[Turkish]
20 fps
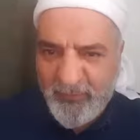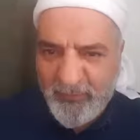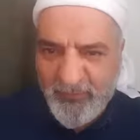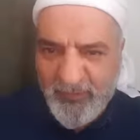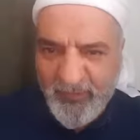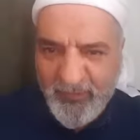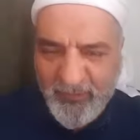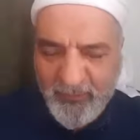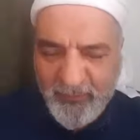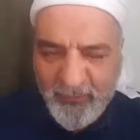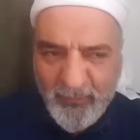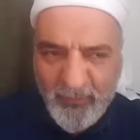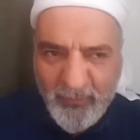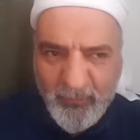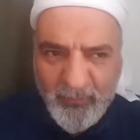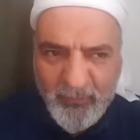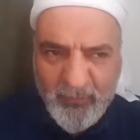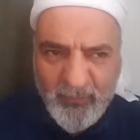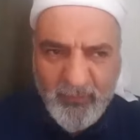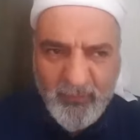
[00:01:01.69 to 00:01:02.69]
dedim
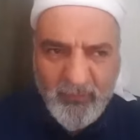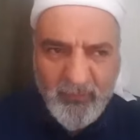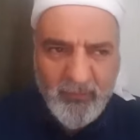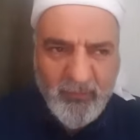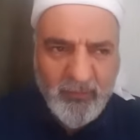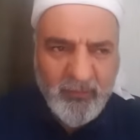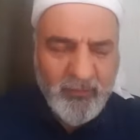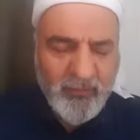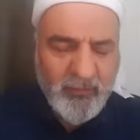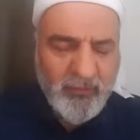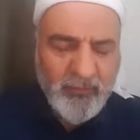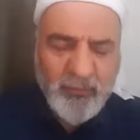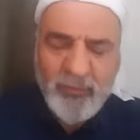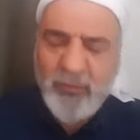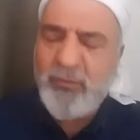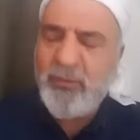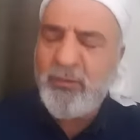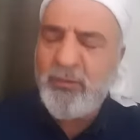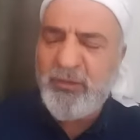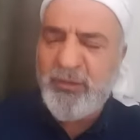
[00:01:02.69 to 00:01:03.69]
diyor.
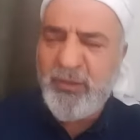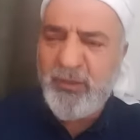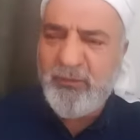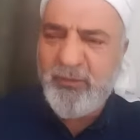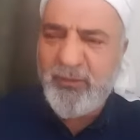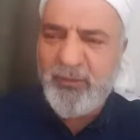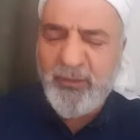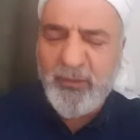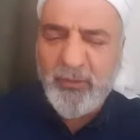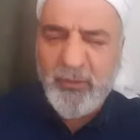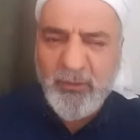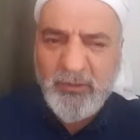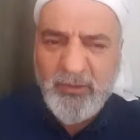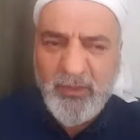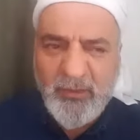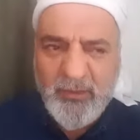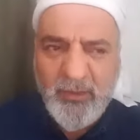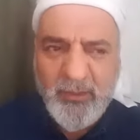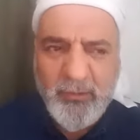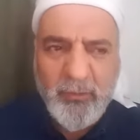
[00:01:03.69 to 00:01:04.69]
Yüzünü çevirdi diyor.
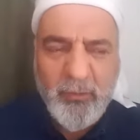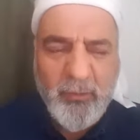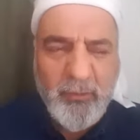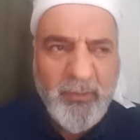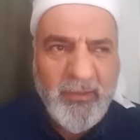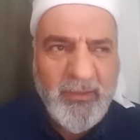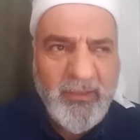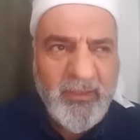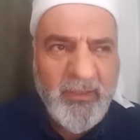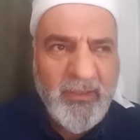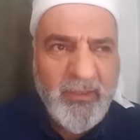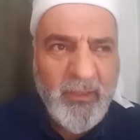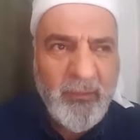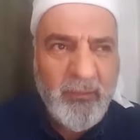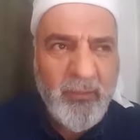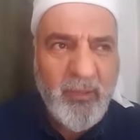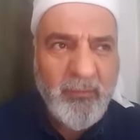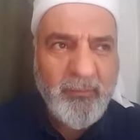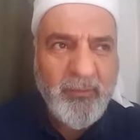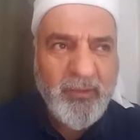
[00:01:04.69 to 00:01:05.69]
Tekrar sohbetine
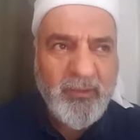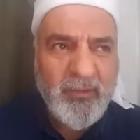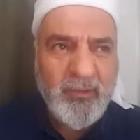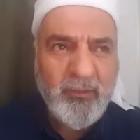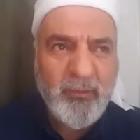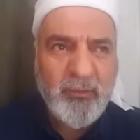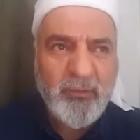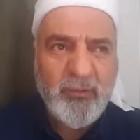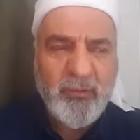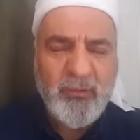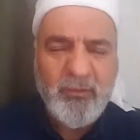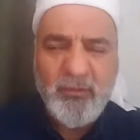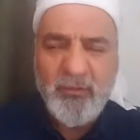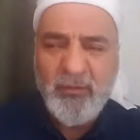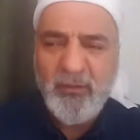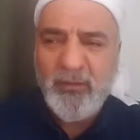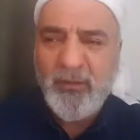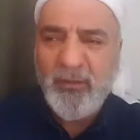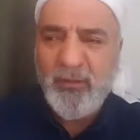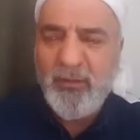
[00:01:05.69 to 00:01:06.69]
devam etti diyor.
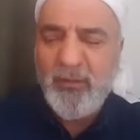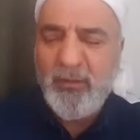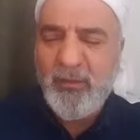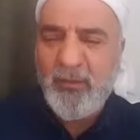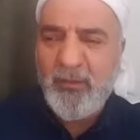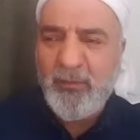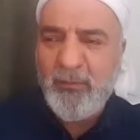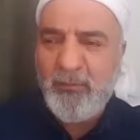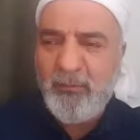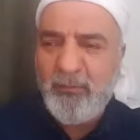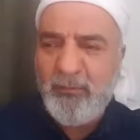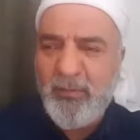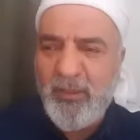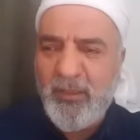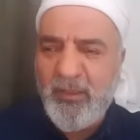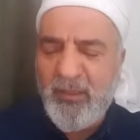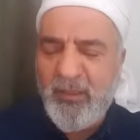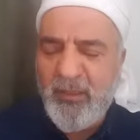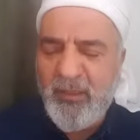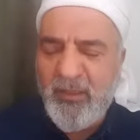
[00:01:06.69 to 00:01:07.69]

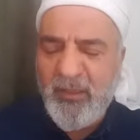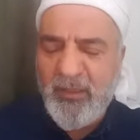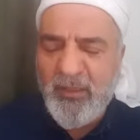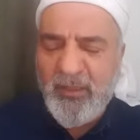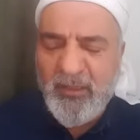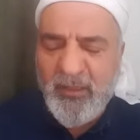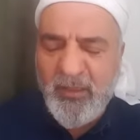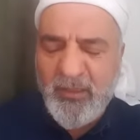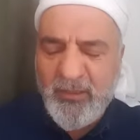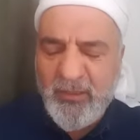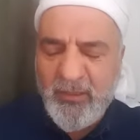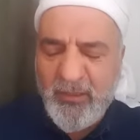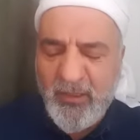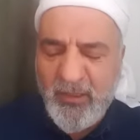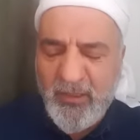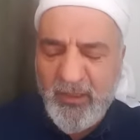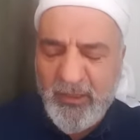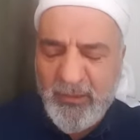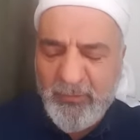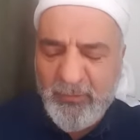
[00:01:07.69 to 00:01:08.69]
Bir iki dakika
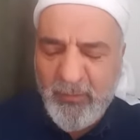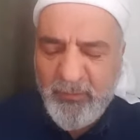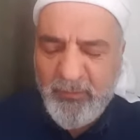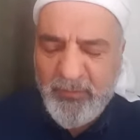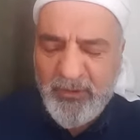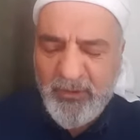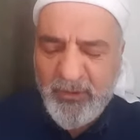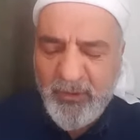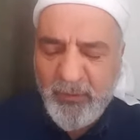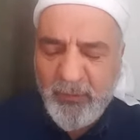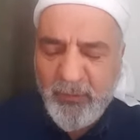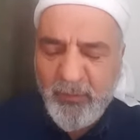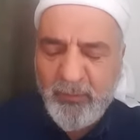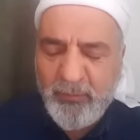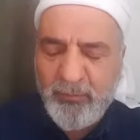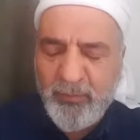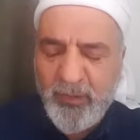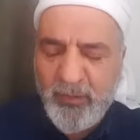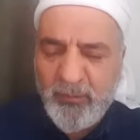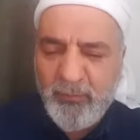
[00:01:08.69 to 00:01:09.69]
geçmemişti ki diyor.
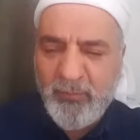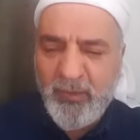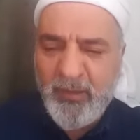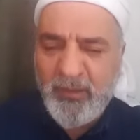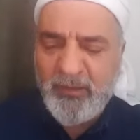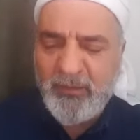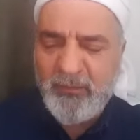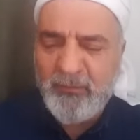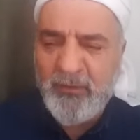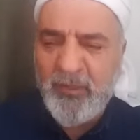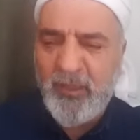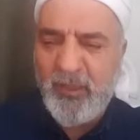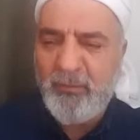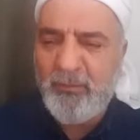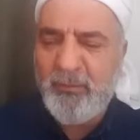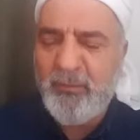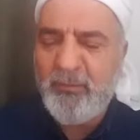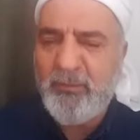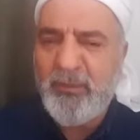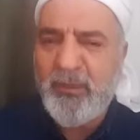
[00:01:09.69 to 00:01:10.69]
Bir baktım
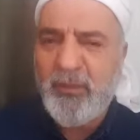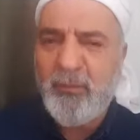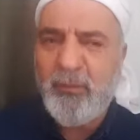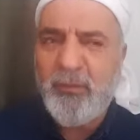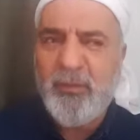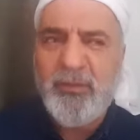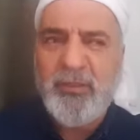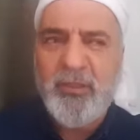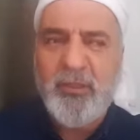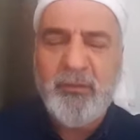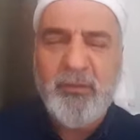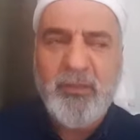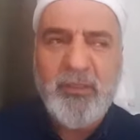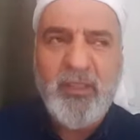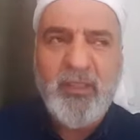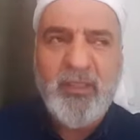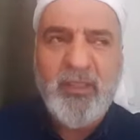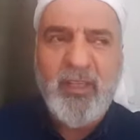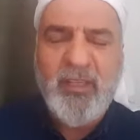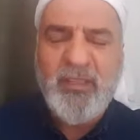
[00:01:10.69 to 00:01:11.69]
kalbimde o
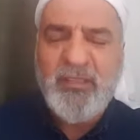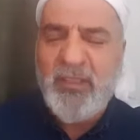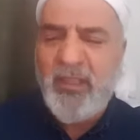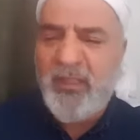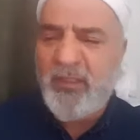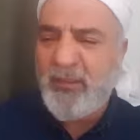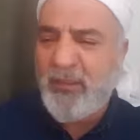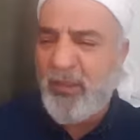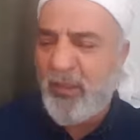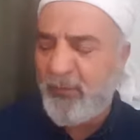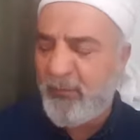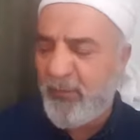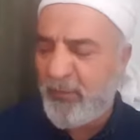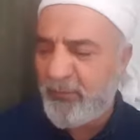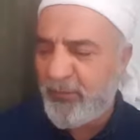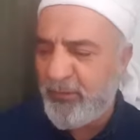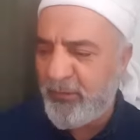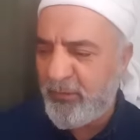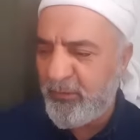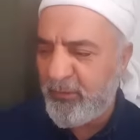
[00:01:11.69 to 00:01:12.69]
sevgiden eser
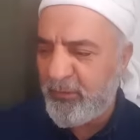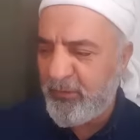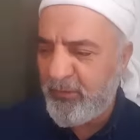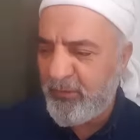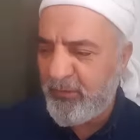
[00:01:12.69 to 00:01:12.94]
kalmamış diyor.